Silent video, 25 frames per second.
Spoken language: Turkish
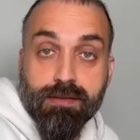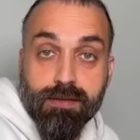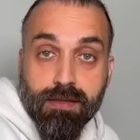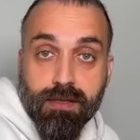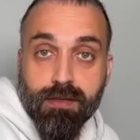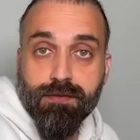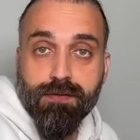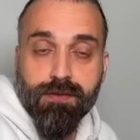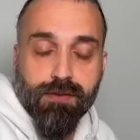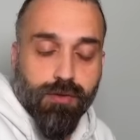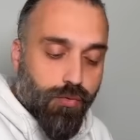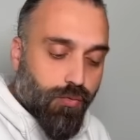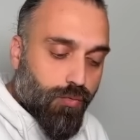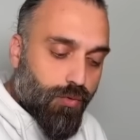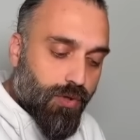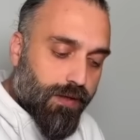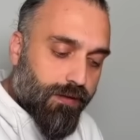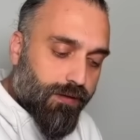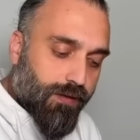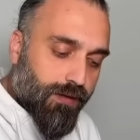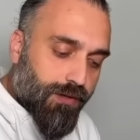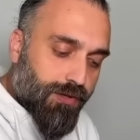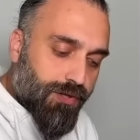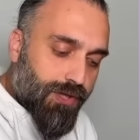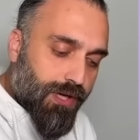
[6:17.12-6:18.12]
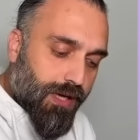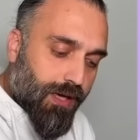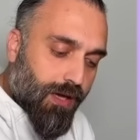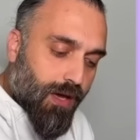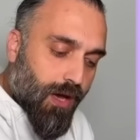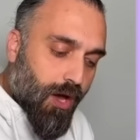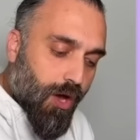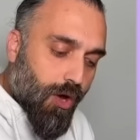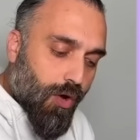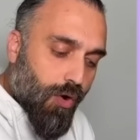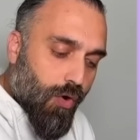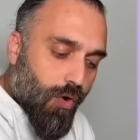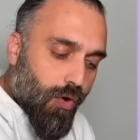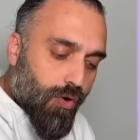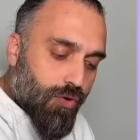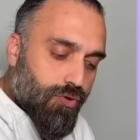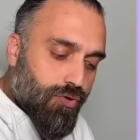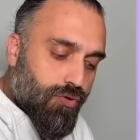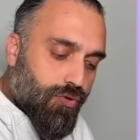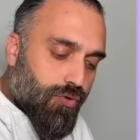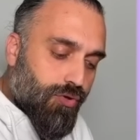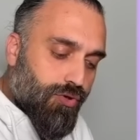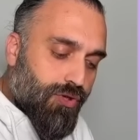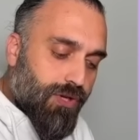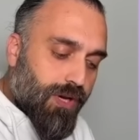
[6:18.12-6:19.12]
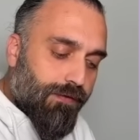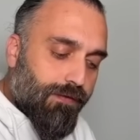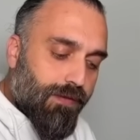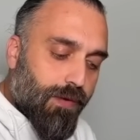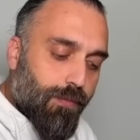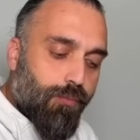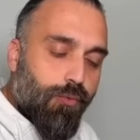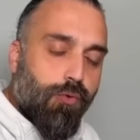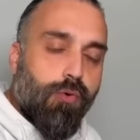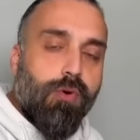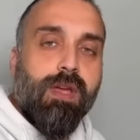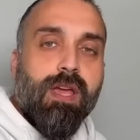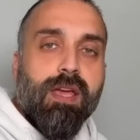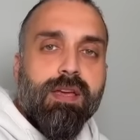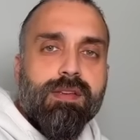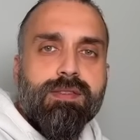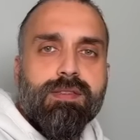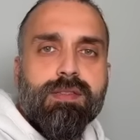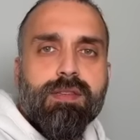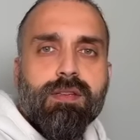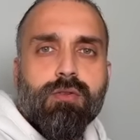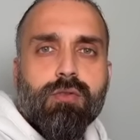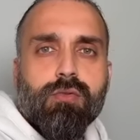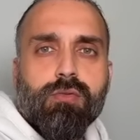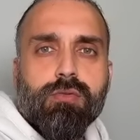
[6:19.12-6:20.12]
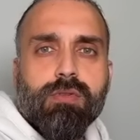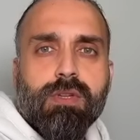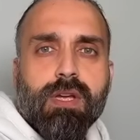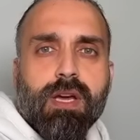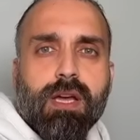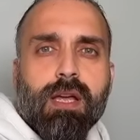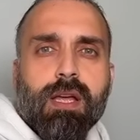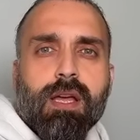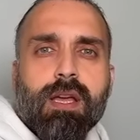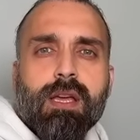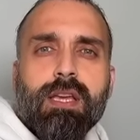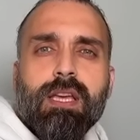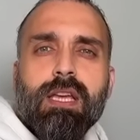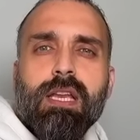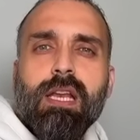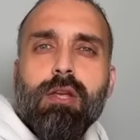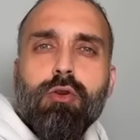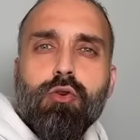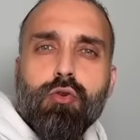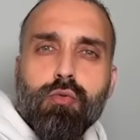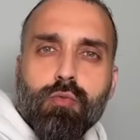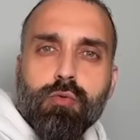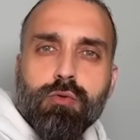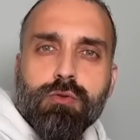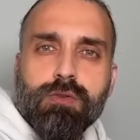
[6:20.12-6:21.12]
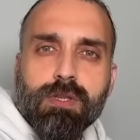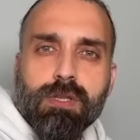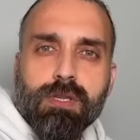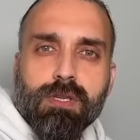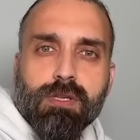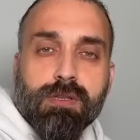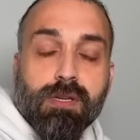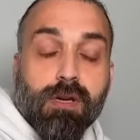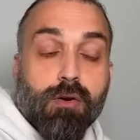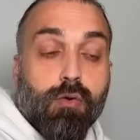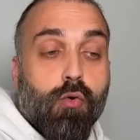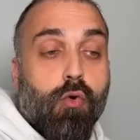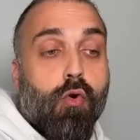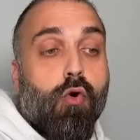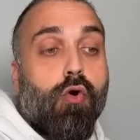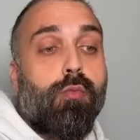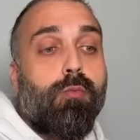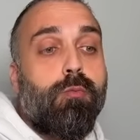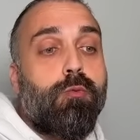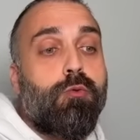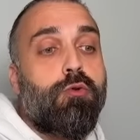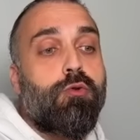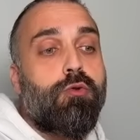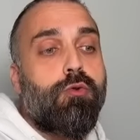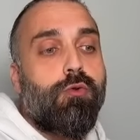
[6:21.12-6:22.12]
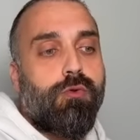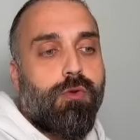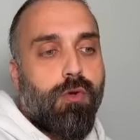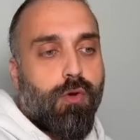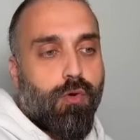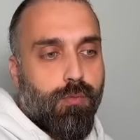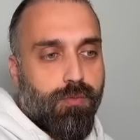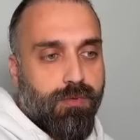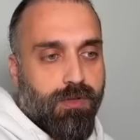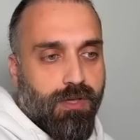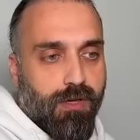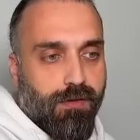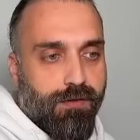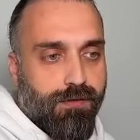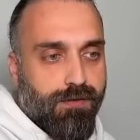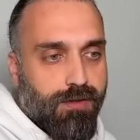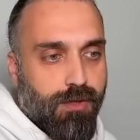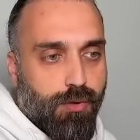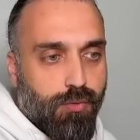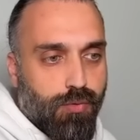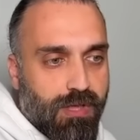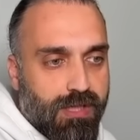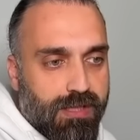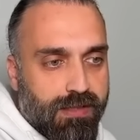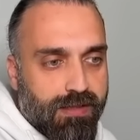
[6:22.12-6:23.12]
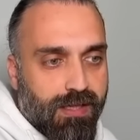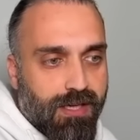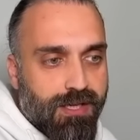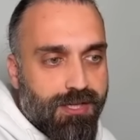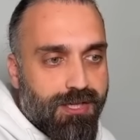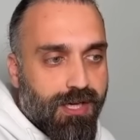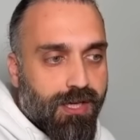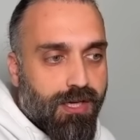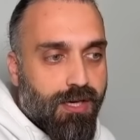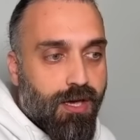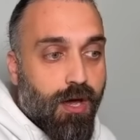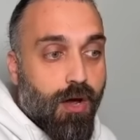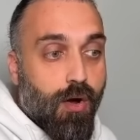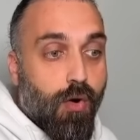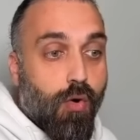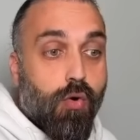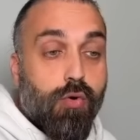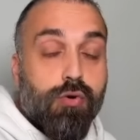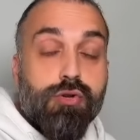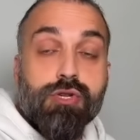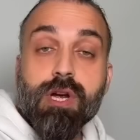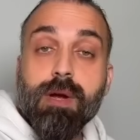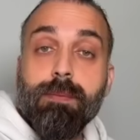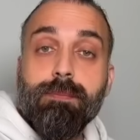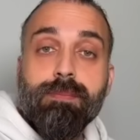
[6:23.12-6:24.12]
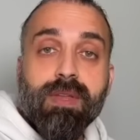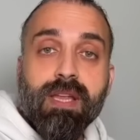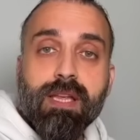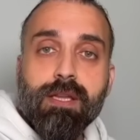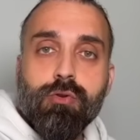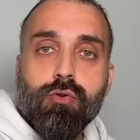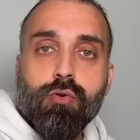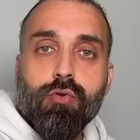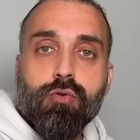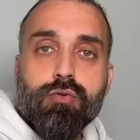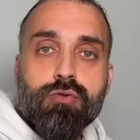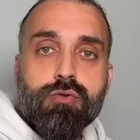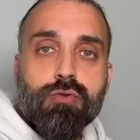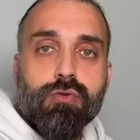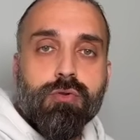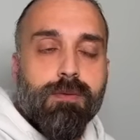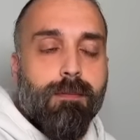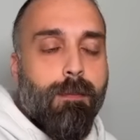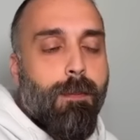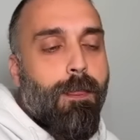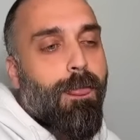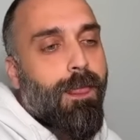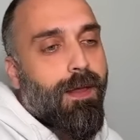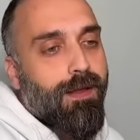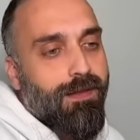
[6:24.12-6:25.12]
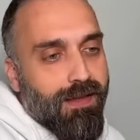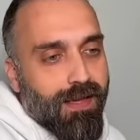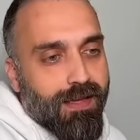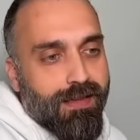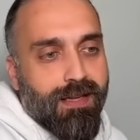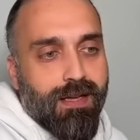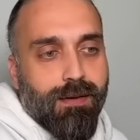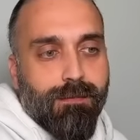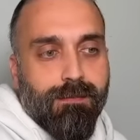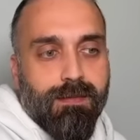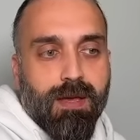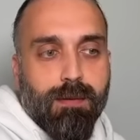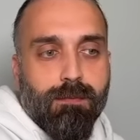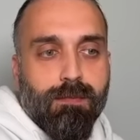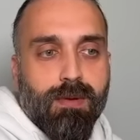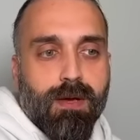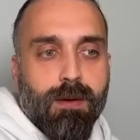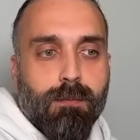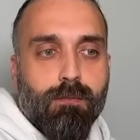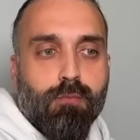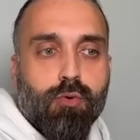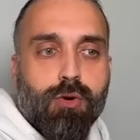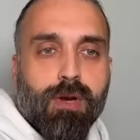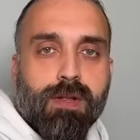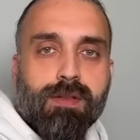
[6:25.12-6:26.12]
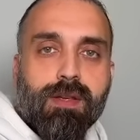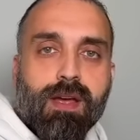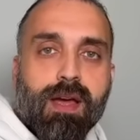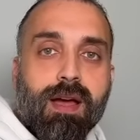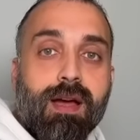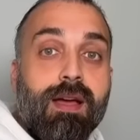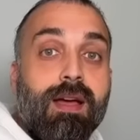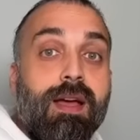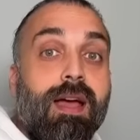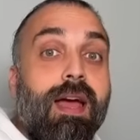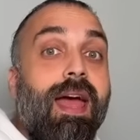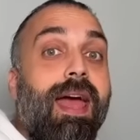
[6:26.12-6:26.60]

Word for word: tarafından üretilecek. Östrojen ve progesteron da yine yumurtalıkta korpus luteum tarafından üretilecek. Hocam ne diyorsun? Dediğim gibi burada